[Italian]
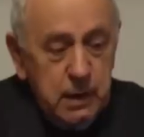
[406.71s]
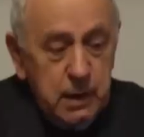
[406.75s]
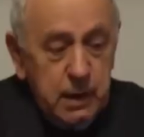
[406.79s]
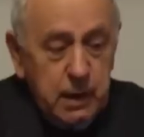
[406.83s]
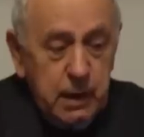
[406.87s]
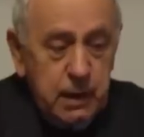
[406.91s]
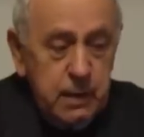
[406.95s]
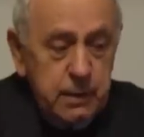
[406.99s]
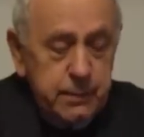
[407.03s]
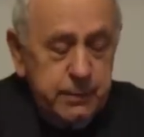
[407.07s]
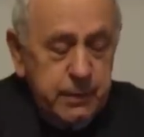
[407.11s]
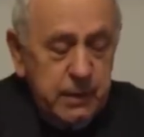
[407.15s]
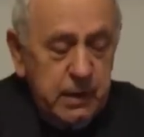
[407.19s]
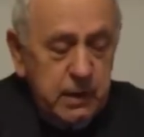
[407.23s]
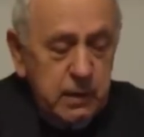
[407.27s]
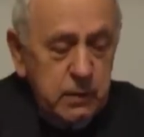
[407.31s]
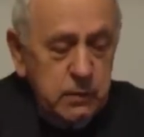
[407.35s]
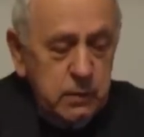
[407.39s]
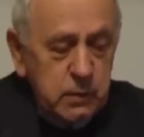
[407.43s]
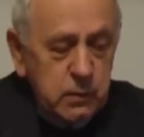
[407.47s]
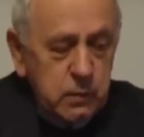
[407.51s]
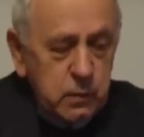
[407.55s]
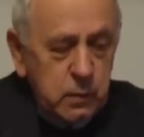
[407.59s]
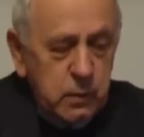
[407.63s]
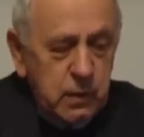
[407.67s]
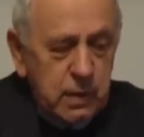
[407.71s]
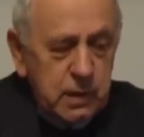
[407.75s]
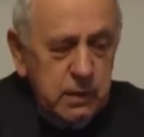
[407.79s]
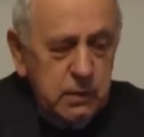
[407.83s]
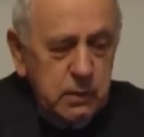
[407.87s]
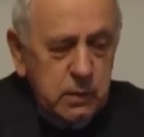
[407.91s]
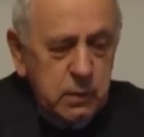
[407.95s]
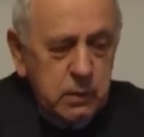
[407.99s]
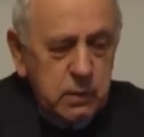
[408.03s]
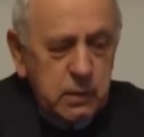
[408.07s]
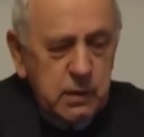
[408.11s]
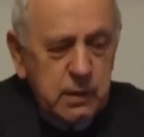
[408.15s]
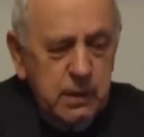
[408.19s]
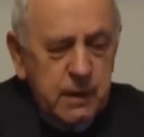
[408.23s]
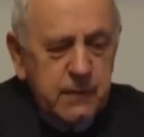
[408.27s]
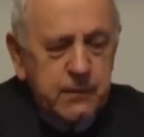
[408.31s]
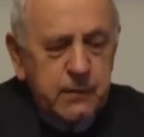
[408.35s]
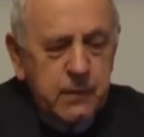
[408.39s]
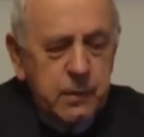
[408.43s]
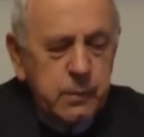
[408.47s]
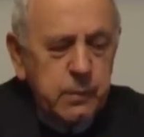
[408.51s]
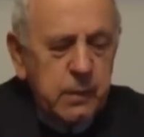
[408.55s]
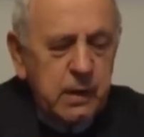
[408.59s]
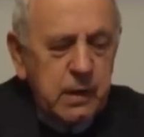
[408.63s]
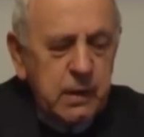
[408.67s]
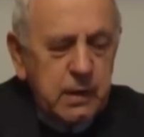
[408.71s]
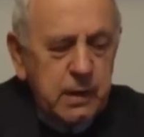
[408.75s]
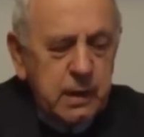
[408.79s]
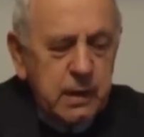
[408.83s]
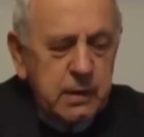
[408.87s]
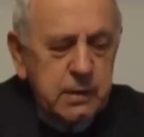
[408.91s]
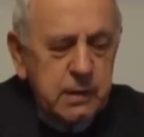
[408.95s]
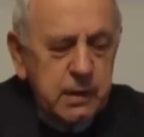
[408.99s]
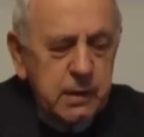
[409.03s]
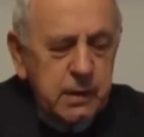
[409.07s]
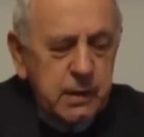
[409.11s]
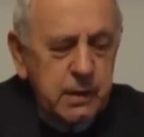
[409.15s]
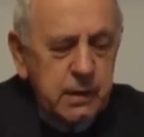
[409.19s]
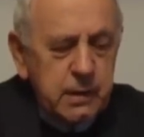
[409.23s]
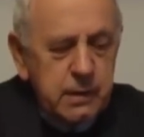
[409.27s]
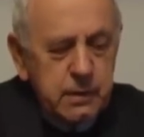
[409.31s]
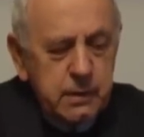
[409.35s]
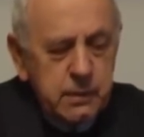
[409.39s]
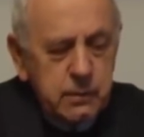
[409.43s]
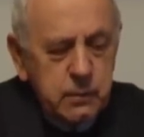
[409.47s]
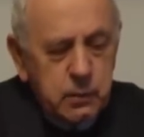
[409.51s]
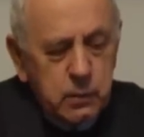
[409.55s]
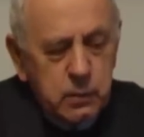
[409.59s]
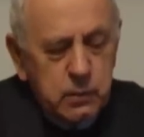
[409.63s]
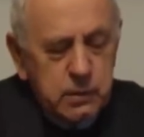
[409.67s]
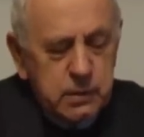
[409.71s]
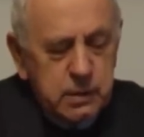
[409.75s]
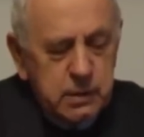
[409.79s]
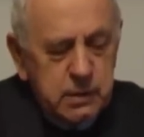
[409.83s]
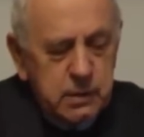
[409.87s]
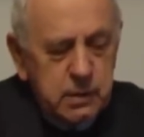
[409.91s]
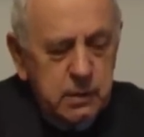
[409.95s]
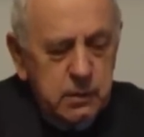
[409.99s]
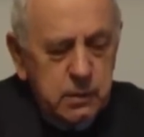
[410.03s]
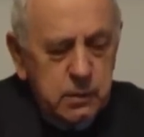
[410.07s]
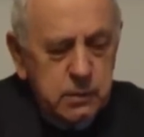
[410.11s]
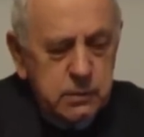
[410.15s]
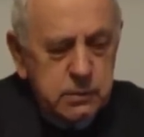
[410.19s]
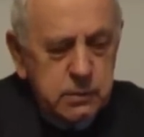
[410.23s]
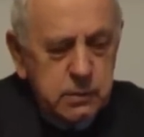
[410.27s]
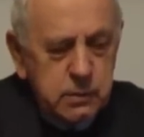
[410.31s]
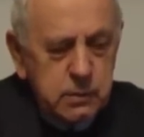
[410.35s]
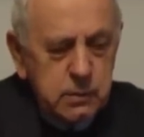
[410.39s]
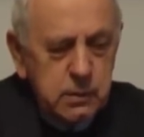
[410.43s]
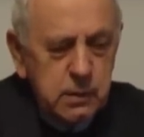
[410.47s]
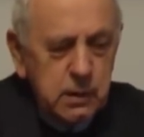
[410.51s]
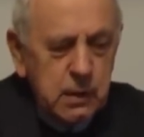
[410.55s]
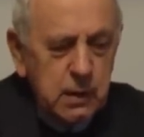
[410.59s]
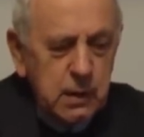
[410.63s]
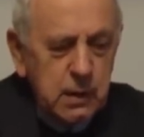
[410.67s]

è il periodo in quando la famiglia dei Conti di Lozzo